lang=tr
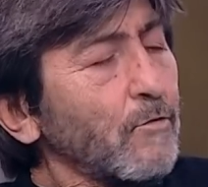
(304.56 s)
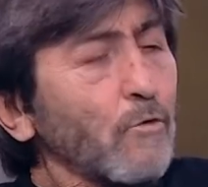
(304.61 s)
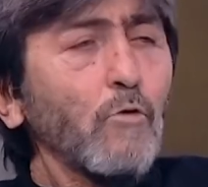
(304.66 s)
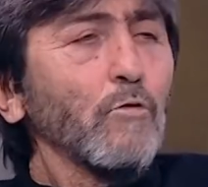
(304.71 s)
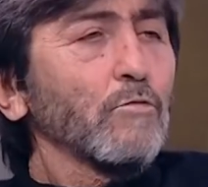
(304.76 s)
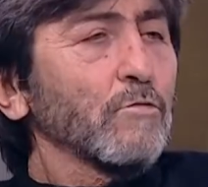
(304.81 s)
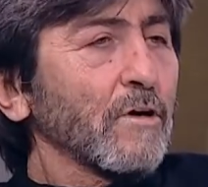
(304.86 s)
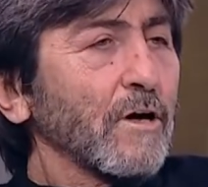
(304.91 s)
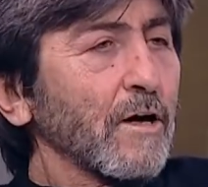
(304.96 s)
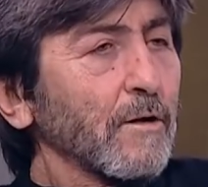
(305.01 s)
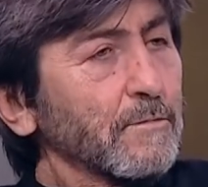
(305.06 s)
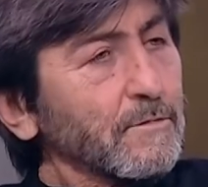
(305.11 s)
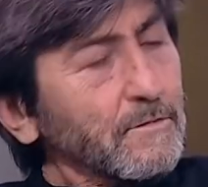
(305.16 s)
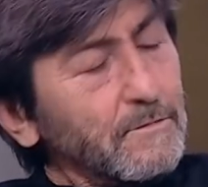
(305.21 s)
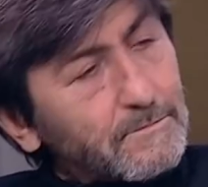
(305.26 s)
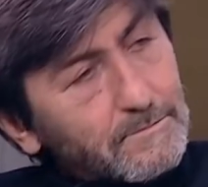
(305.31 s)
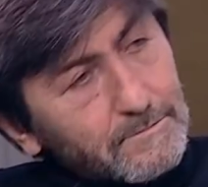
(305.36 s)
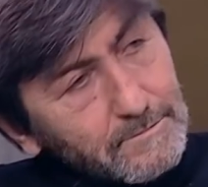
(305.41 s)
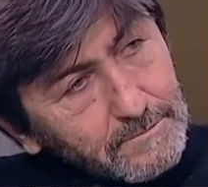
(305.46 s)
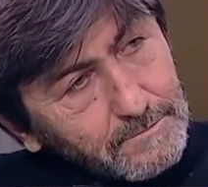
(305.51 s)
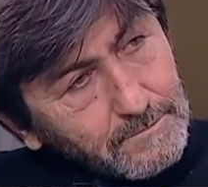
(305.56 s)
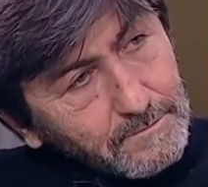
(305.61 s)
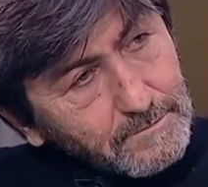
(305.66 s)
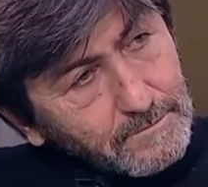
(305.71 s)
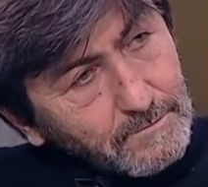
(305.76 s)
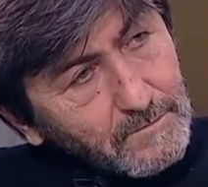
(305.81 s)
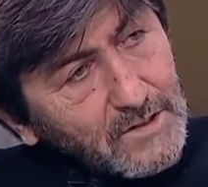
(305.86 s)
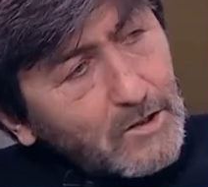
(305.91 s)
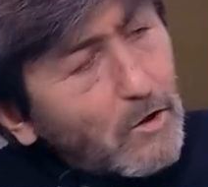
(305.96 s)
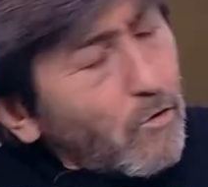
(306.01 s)
ne olur abi?
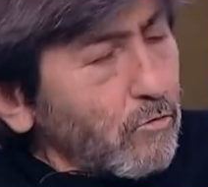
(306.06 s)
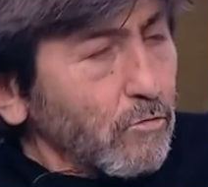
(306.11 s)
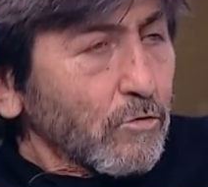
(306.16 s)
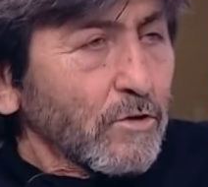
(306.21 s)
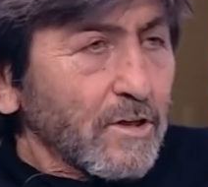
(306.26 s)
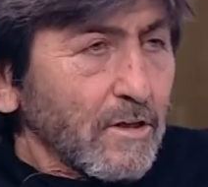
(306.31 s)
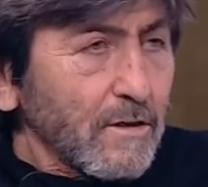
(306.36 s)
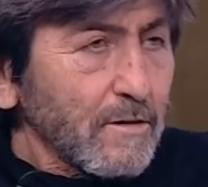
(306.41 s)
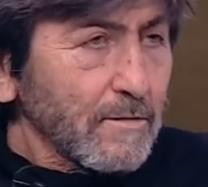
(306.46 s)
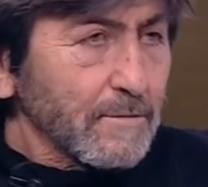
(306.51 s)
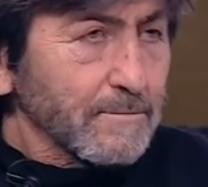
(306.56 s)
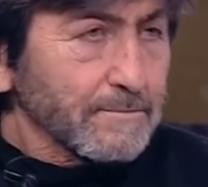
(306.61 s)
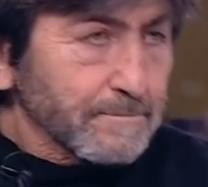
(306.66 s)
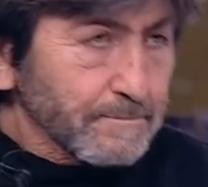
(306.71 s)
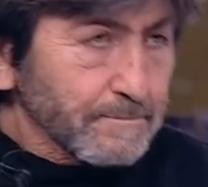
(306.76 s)
Ne olur ya?